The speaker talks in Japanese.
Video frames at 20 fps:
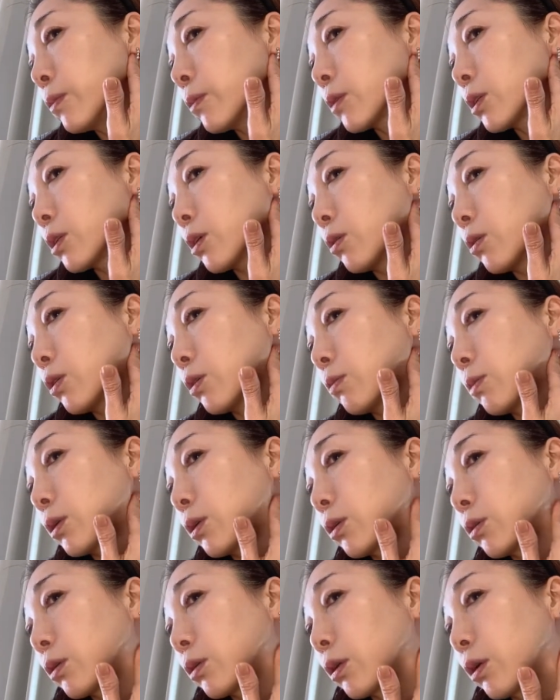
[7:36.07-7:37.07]
4本
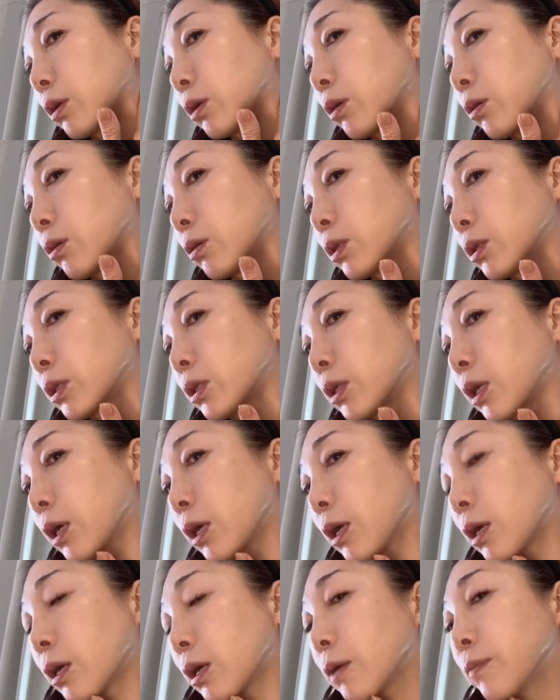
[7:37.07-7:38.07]
指ゆっくり下ろし
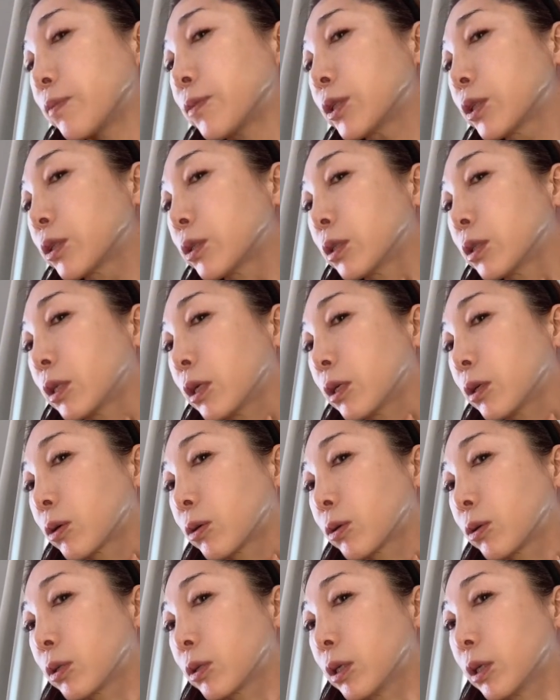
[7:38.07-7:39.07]
てそして
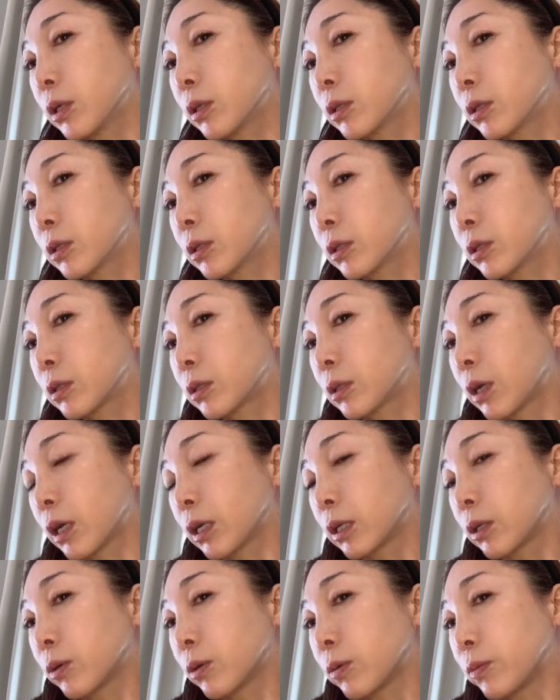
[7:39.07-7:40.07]
横に
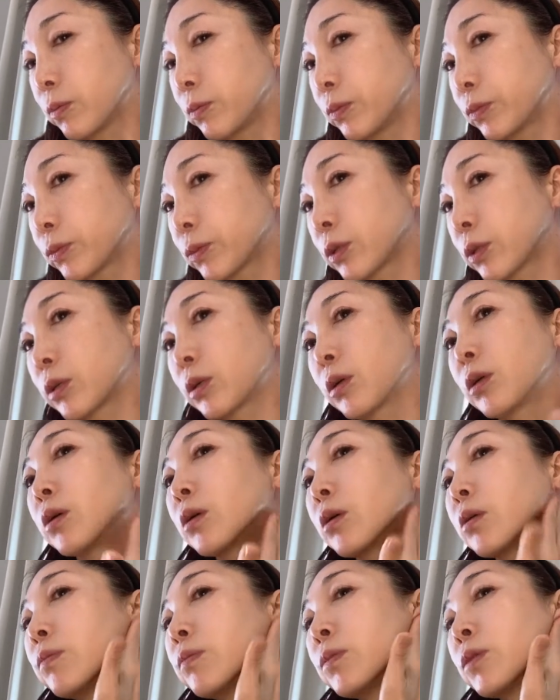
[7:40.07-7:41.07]
スライド
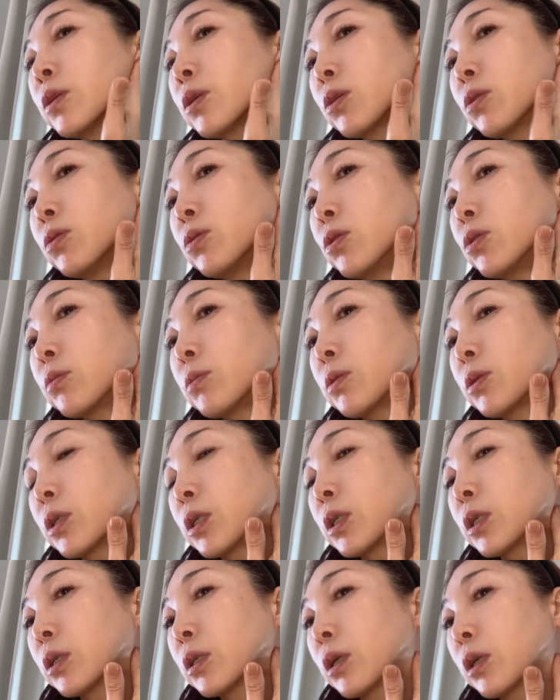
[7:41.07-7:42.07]
4本指を
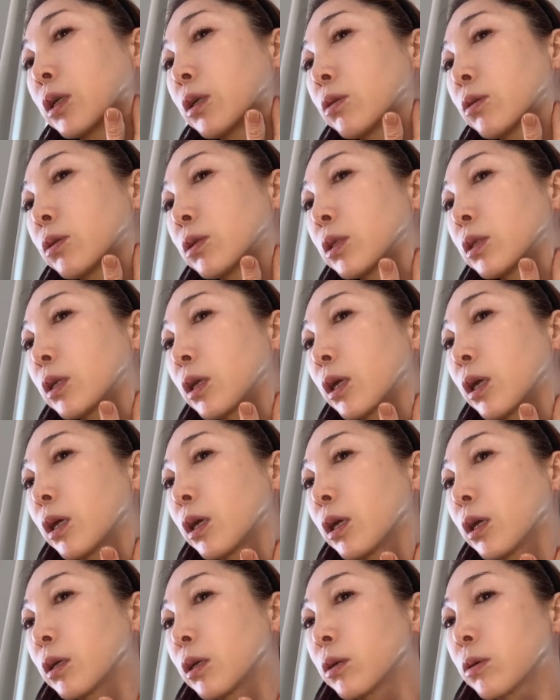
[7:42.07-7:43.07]
しっかり下ろし
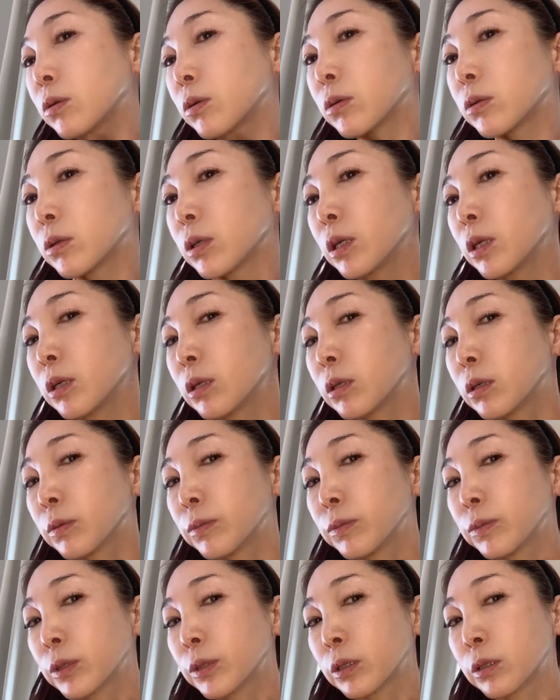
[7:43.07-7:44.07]
て横に
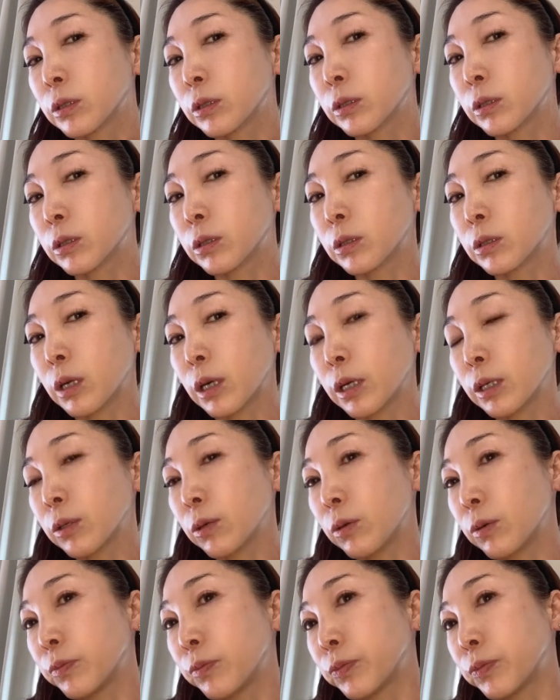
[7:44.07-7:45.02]
スライド